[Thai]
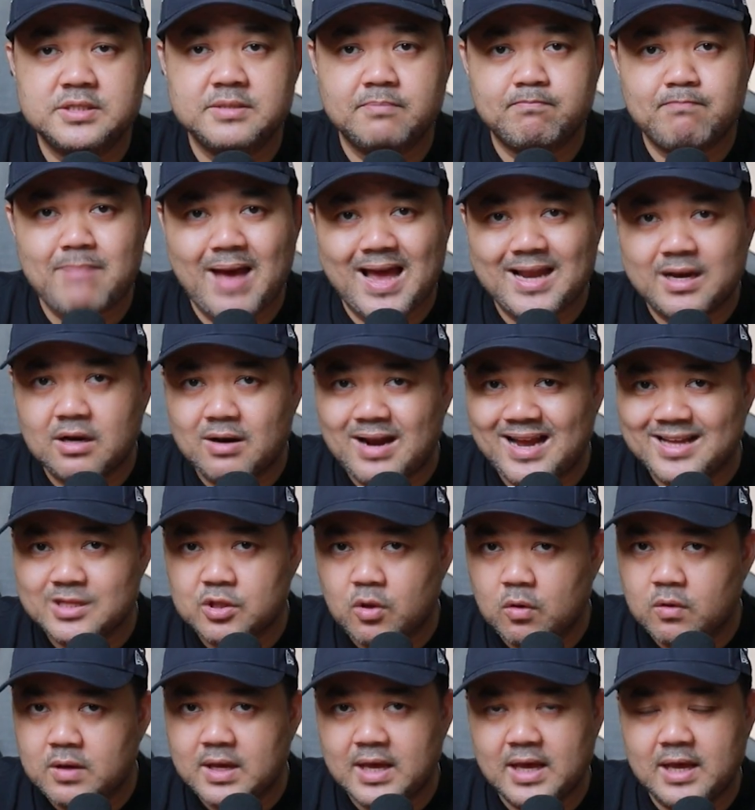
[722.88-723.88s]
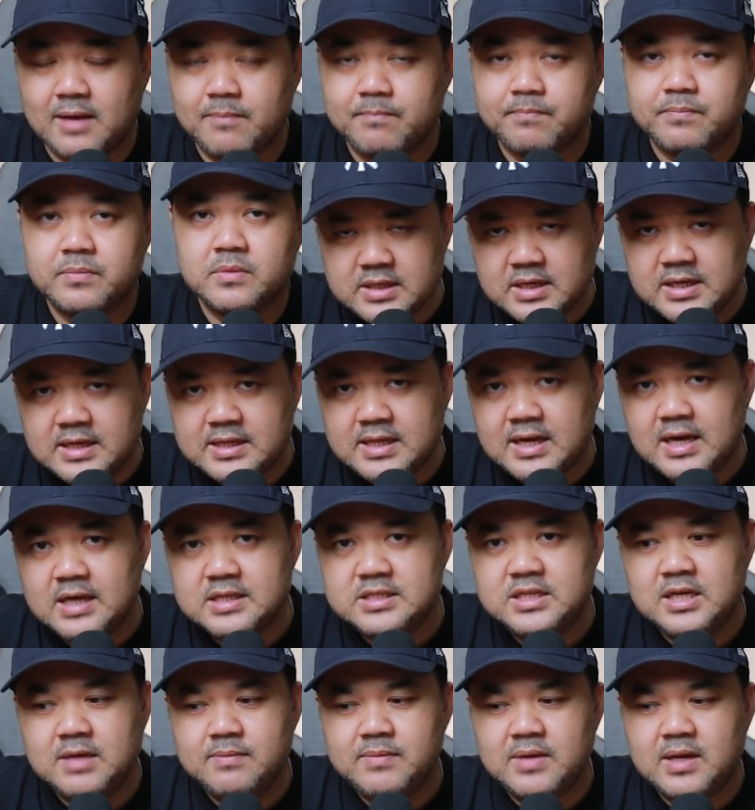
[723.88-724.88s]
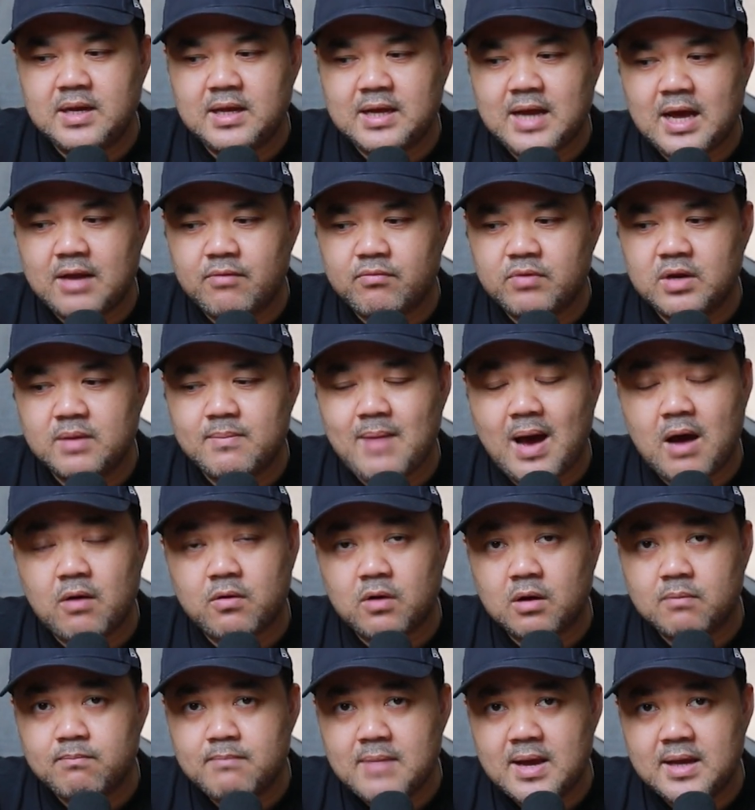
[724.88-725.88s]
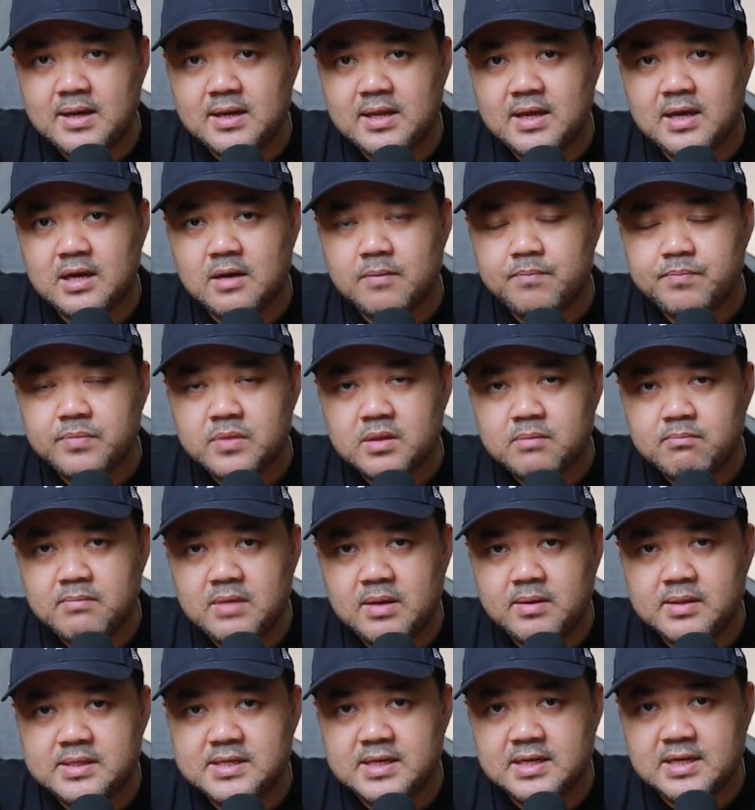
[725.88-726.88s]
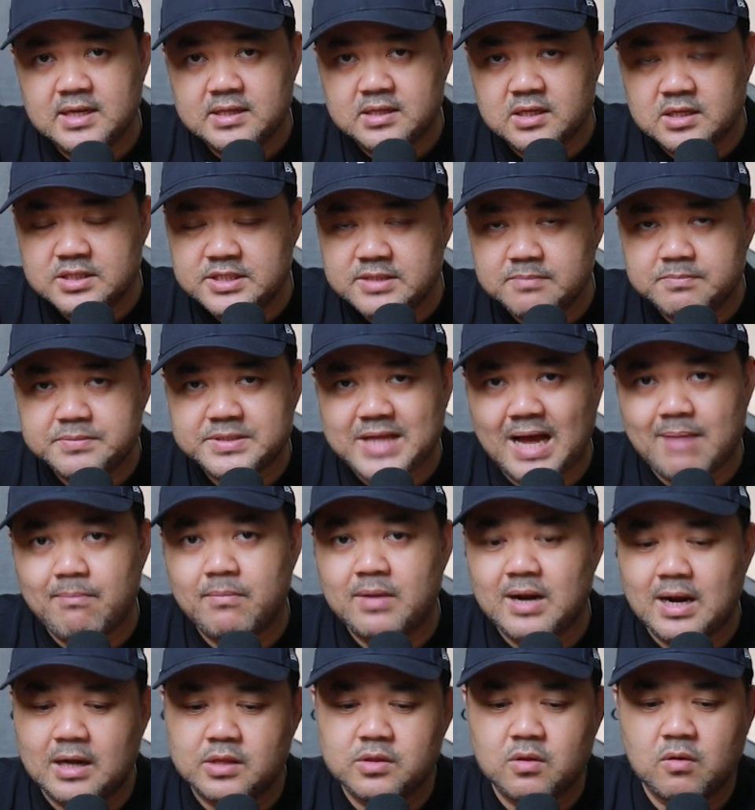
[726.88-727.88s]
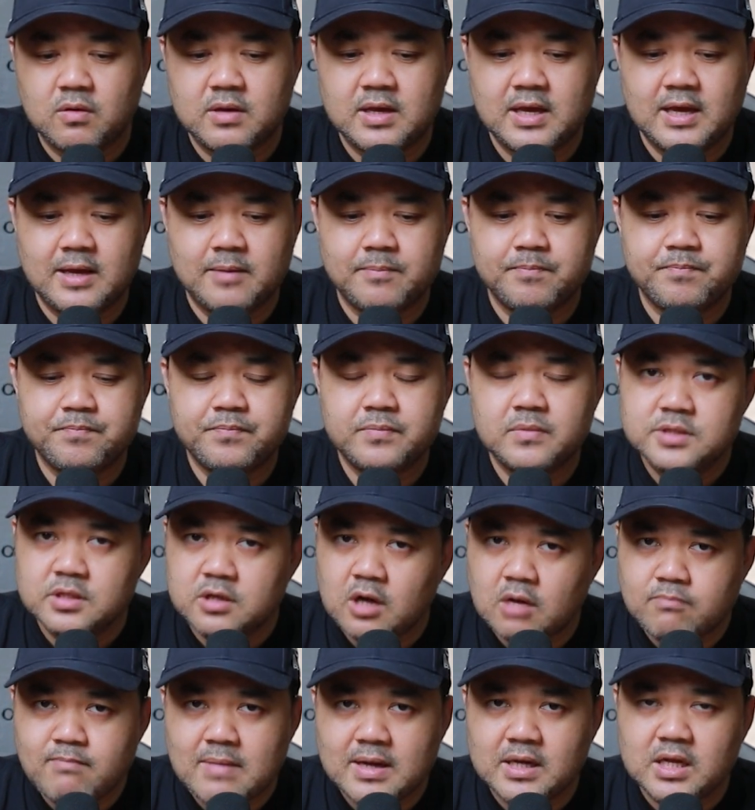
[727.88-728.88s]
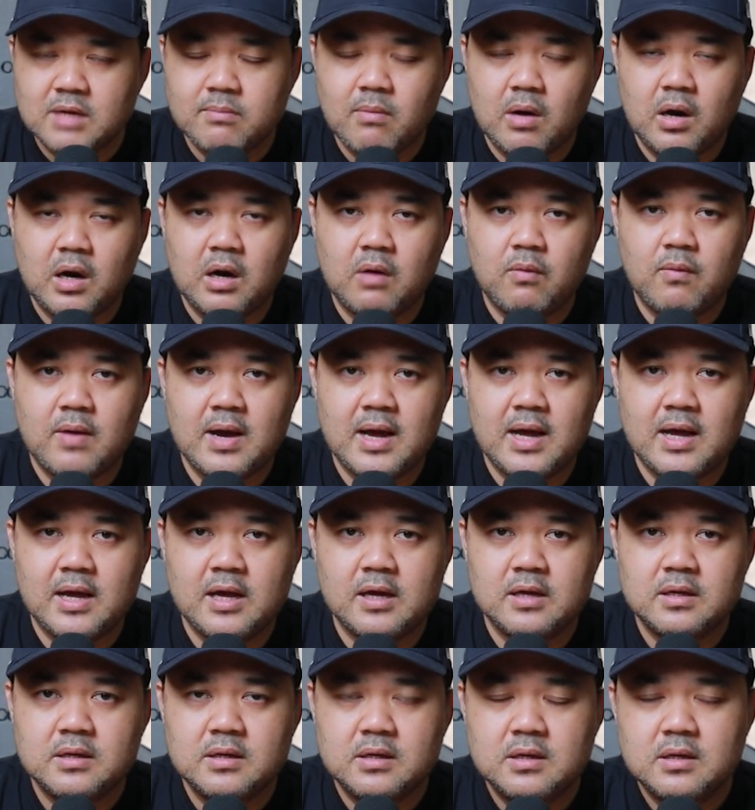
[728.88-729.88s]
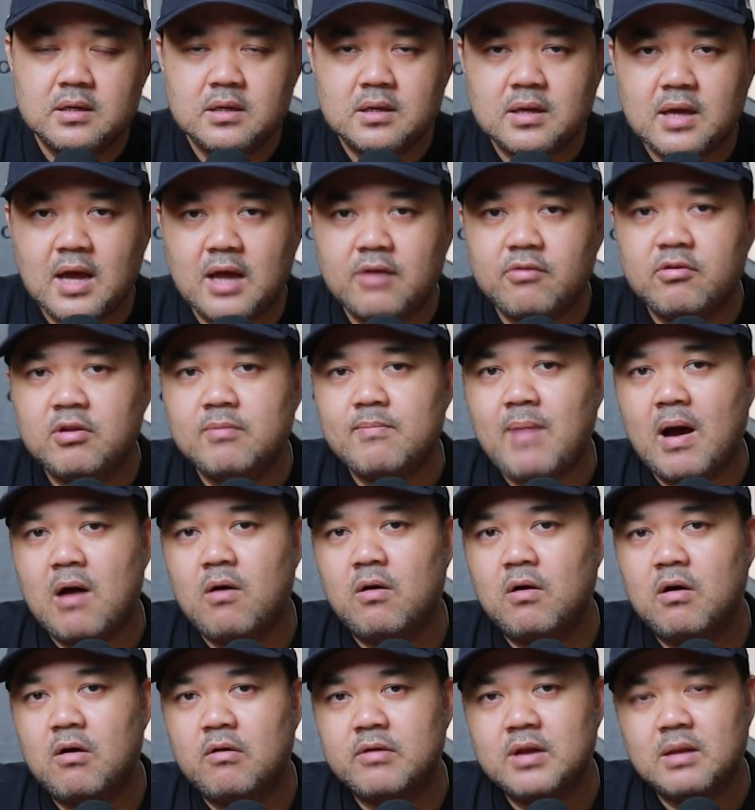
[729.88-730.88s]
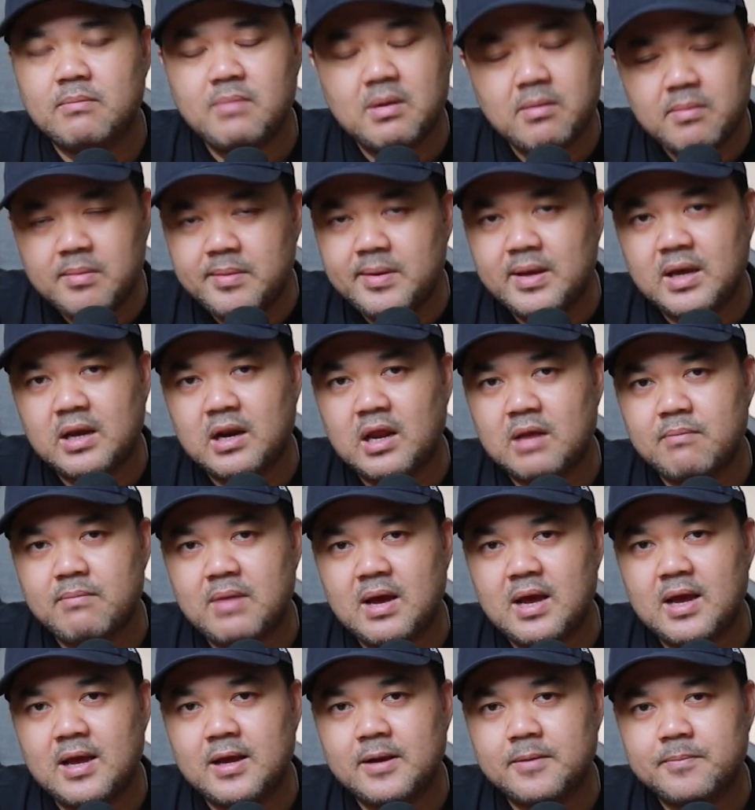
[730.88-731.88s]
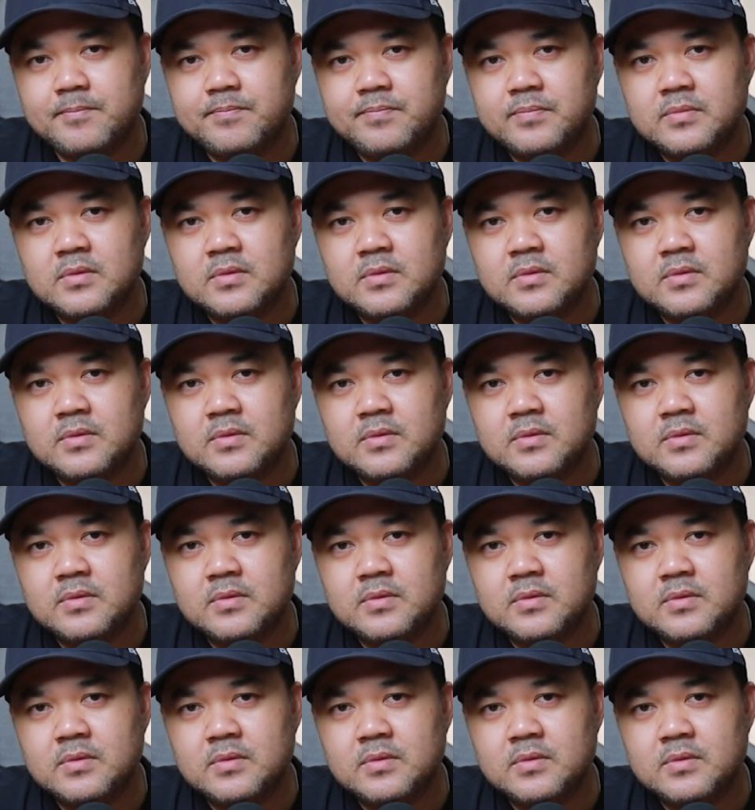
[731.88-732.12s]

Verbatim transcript: ถึง 18 ครั้งต่อเกม เฉลี่ยทั้งอาชีพเนี่ยในการรีบาวรอดแมนเนี่ย มีเฉลี่ยถึง 13 ครั้งต่อเกม ซึ่งรอดแมนก็บอกเขาว่า การรีบาวของเขาเนี่ยมันไม่มีอะไรมาก